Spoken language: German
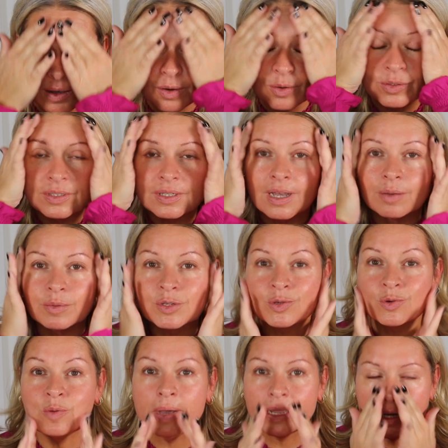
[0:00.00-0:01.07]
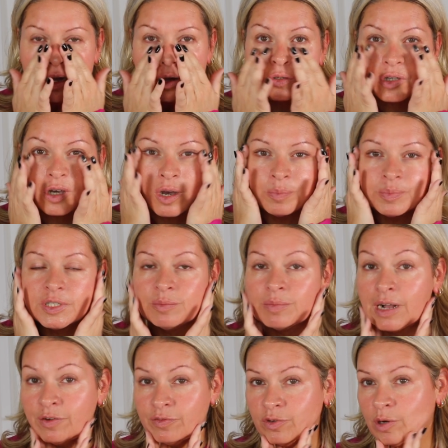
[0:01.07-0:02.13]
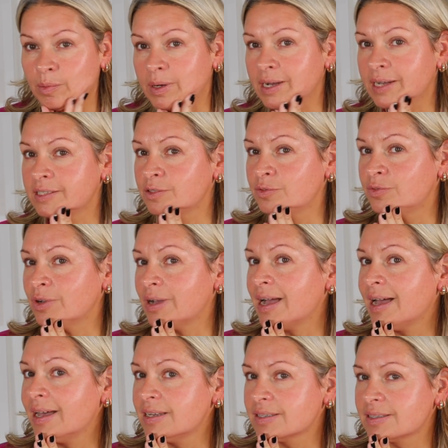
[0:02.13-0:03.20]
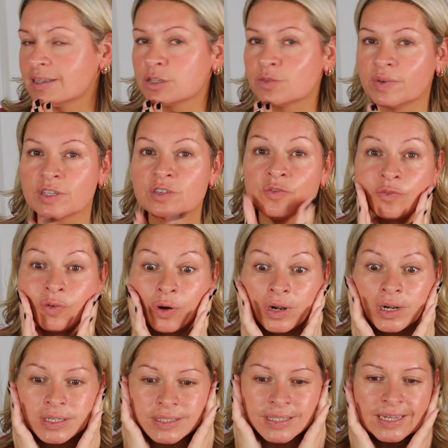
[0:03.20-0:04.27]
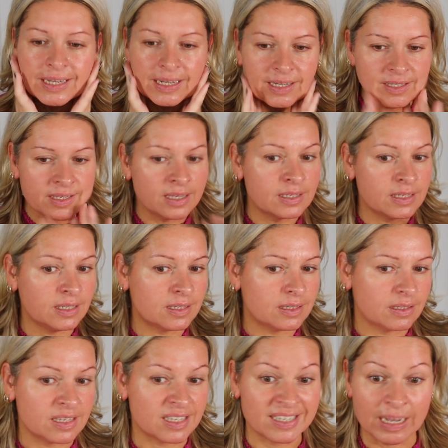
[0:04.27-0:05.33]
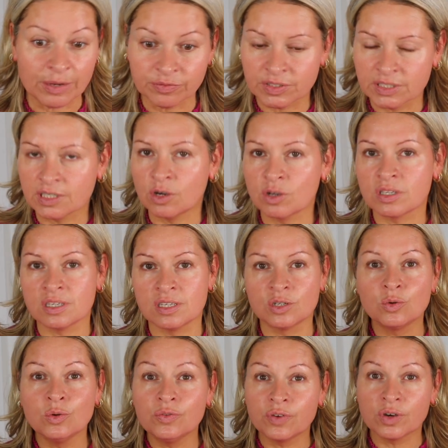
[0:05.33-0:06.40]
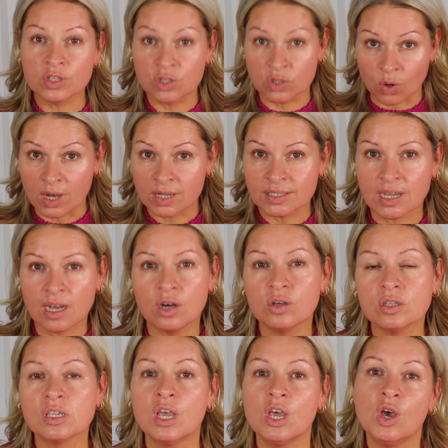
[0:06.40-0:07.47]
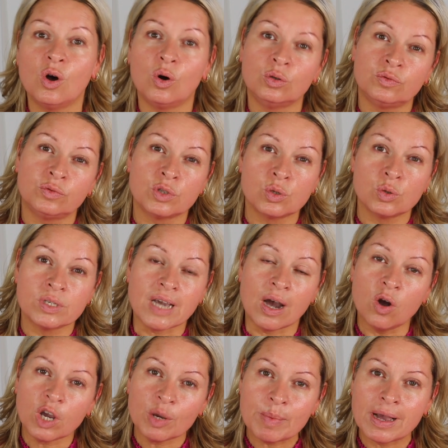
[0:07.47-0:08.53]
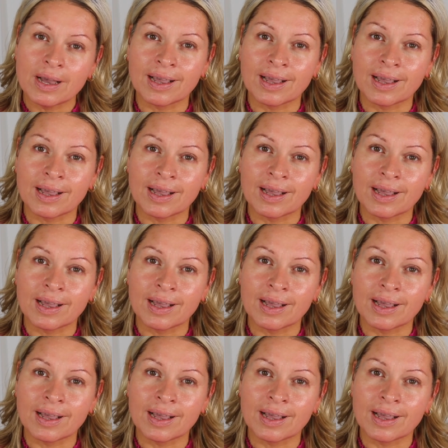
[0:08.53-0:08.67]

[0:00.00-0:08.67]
und habe so meine Haut optimal vorbereitet für alles das, was folgt. Sie sieht saftig aus, sie sieht gut versorgt aus und wozu ich auch immer